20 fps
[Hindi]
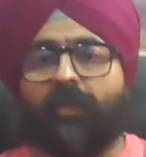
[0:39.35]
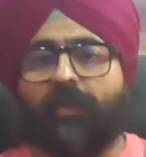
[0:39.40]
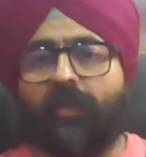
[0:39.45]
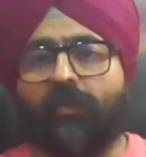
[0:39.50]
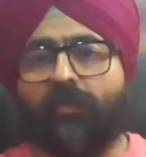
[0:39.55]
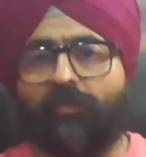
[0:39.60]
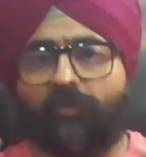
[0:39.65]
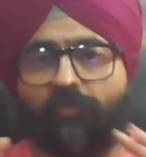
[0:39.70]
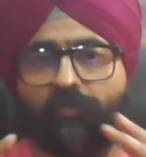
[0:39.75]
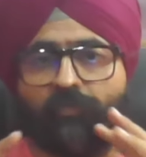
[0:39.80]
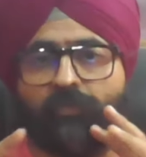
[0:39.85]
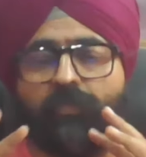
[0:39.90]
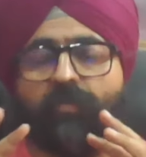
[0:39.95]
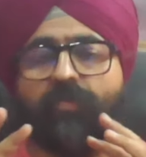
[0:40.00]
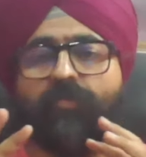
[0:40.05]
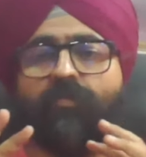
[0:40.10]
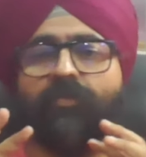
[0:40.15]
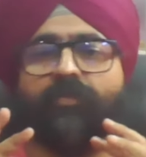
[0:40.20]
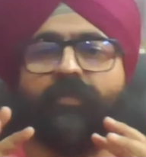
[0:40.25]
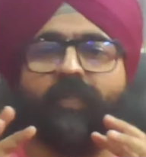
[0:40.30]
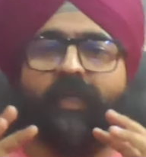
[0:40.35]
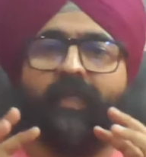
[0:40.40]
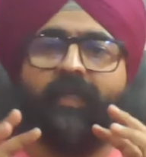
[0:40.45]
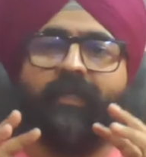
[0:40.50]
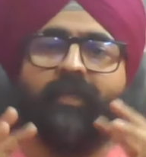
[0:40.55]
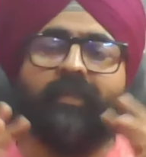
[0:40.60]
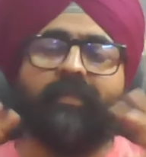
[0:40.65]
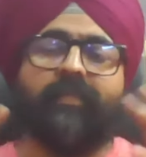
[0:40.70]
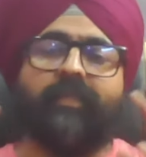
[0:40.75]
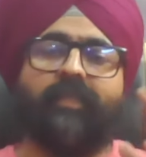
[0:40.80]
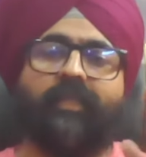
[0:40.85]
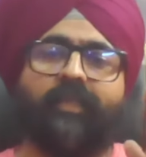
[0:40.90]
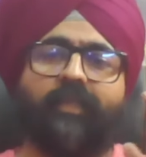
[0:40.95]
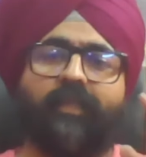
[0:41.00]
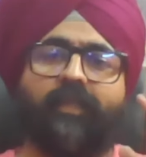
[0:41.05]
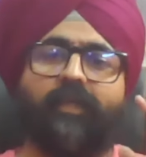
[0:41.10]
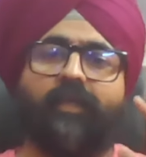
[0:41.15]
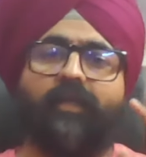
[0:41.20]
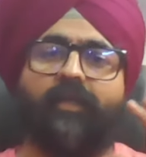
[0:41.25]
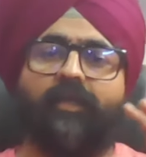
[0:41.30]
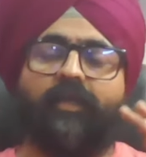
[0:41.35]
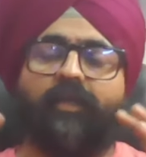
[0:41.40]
देखो जो चाइल्ड कस्टडी